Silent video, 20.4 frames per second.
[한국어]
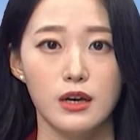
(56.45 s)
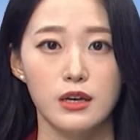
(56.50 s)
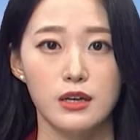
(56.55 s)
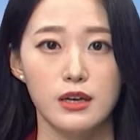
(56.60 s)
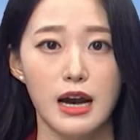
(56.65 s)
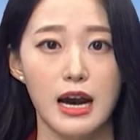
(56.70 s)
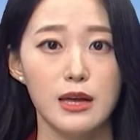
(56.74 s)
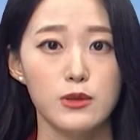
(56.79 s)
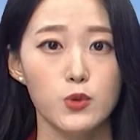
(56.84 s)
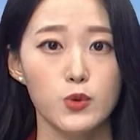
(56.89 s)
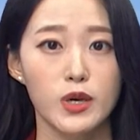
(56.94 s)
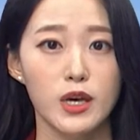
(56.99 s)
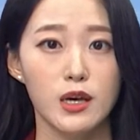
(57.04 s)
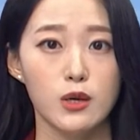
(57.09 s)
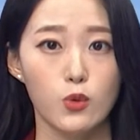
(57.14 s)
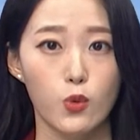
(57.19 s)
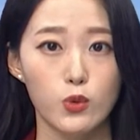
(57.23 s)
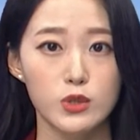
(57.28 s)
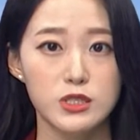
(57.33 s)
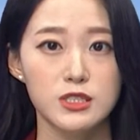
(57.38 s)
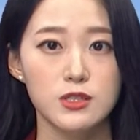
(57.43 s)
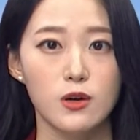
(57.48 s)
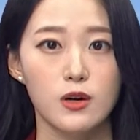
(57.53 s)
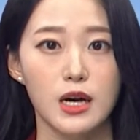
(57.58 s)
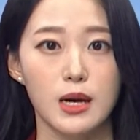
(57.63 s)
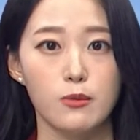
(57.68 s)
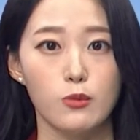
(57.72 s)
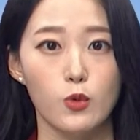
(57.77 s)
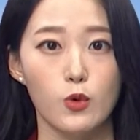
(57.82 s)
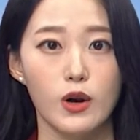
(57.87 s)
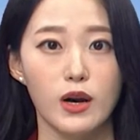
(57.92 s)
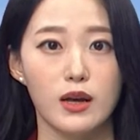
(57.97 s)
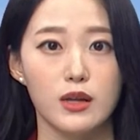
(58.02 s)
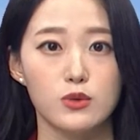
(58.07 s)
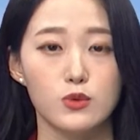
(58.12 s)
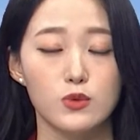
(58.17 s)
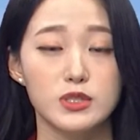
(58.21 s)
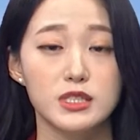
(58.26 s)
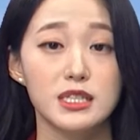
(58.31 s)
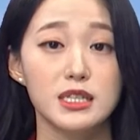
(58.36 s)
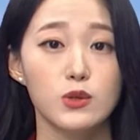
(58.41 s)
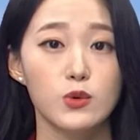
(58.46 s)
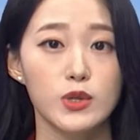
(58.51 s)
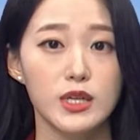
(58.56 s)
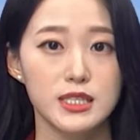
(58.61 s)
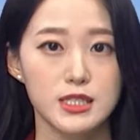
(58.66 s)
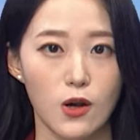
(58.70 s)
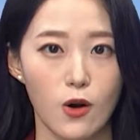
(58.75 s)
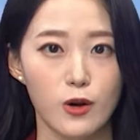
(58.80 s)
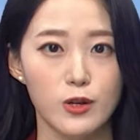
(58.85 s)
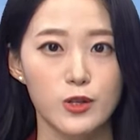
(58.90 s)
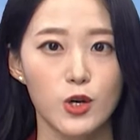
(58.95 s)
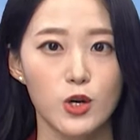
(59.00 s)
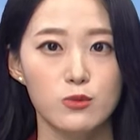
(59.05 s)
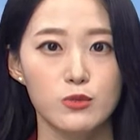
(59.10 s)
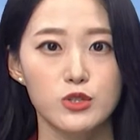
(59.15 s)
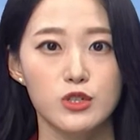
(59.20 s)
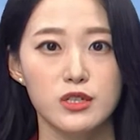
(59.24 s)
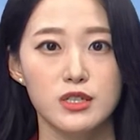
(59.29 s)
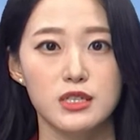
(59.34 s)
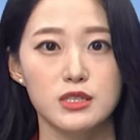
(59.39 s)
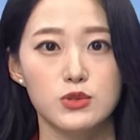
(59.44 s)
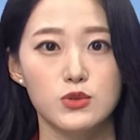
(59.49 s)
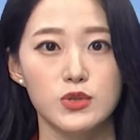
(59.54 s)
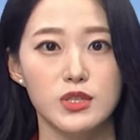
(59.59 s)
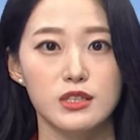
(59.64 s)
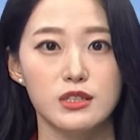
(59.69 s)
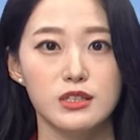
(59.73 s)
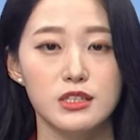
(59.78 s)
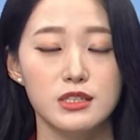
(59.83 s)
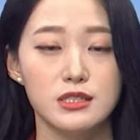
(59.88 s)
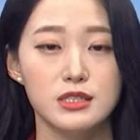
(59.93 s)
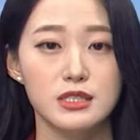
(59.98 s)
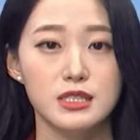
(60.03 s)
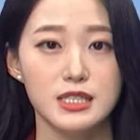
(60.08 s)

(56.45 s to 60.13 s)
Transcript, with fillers: 한옥의 고즈넉함과 또 시골의 정겨움을 느낄 수 있는